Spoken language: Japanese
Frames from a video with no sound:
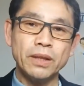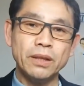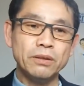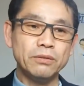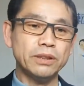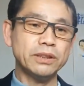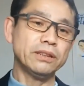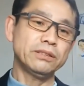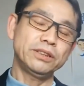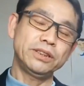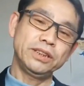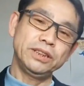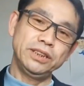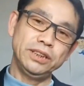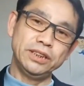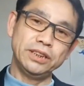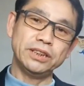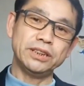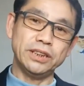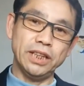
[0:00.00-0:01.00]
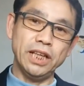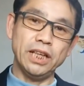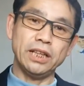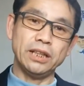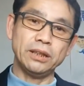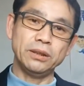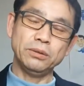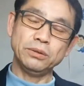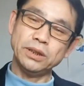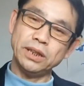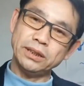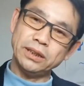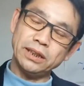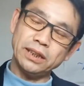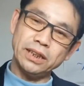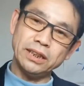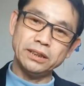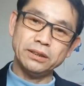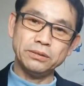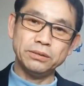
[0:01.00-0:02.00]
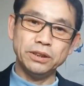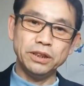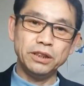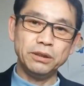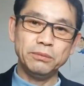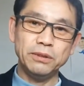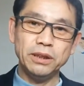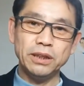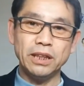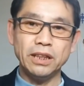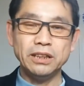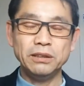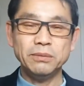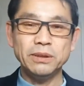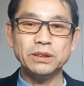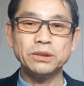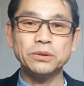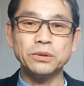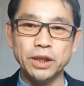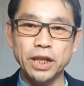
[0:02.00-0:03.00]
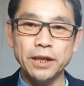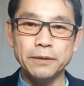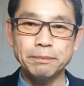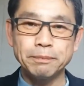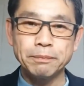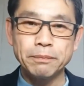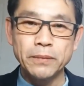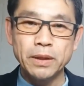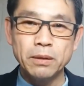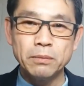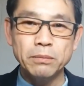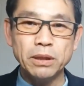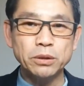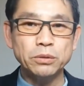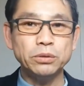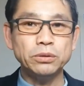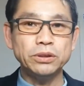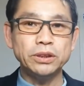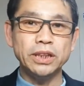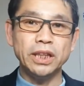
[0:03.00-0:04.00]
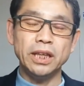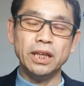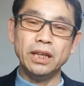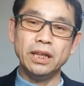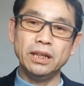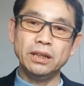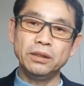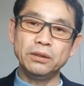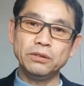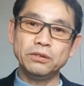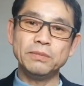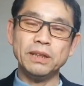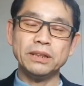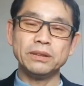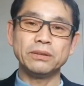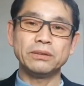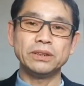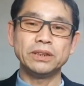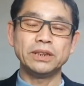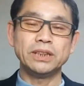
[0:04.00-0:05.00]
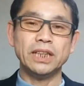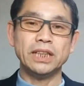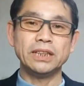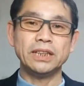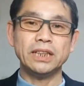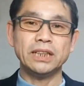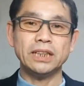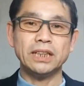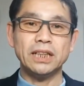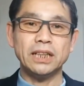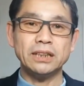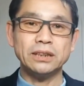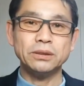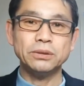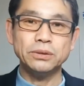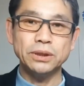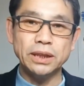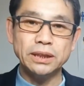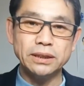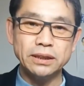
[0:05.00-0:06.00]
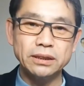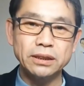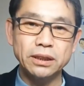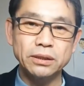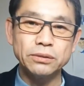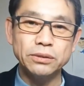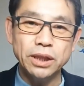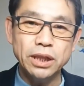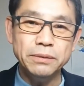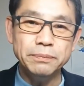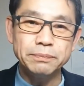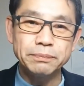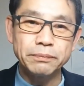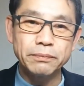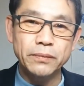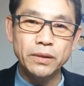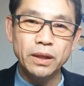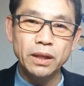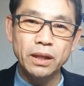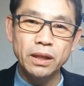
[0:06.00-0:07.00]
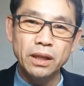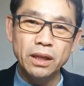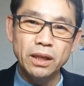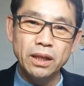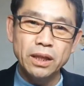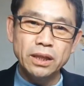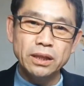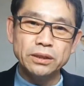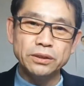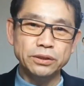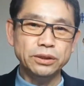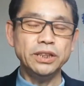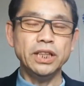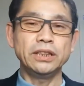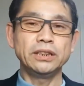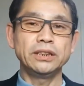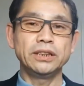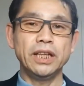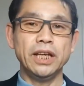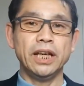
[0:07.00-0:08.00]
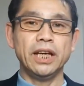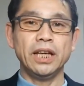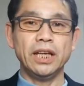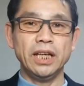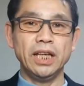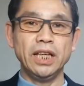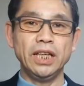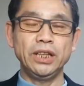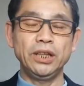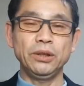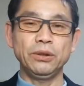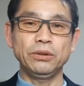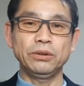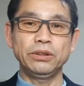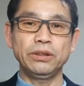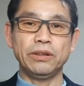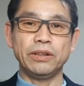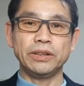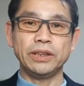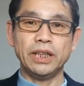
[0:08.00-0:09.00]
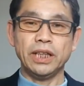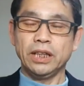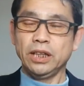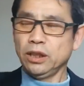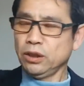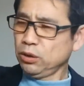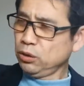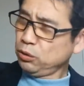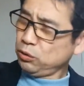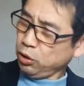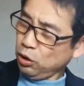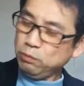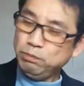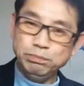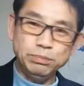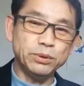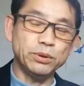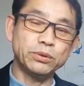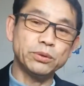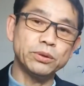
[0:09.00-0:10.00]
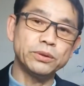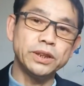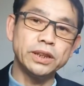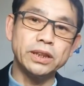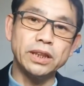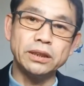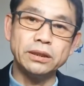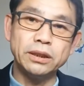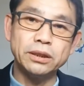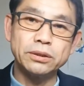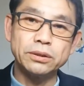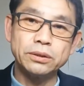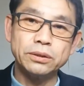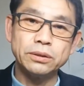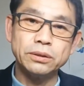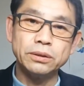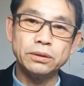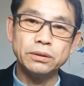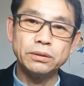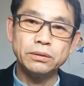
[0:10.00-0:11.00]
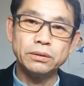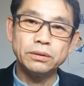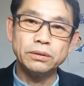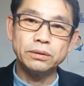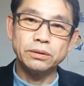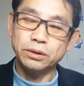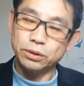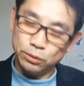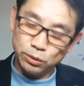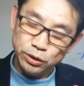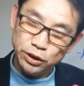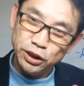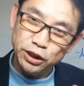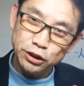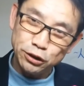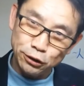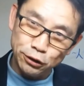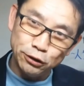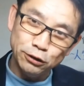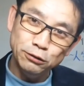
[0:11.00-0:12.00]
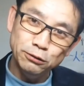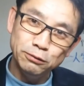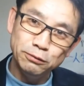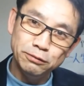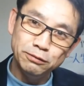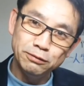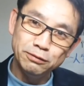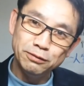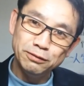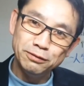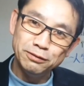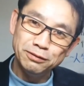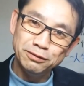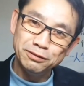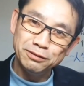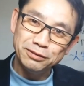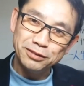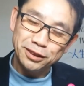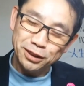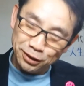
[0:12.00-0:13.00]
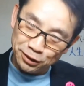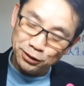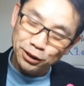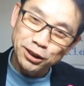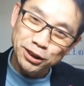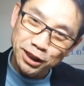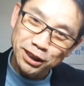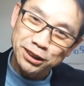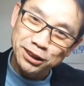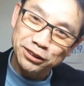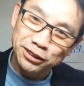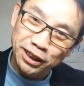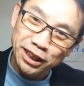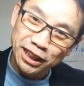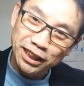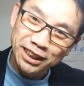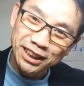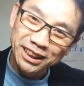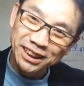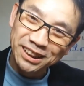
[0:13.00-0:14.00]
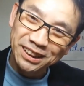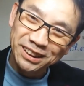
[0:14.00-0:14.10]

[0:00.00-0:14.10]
私自身ね、どうだったかって振り返りますとね、特に営業マンの時代なんかそうなんですけどね、常にね、営業ではね、トップを取ってたんです。すごいでしょ。すごいですよね。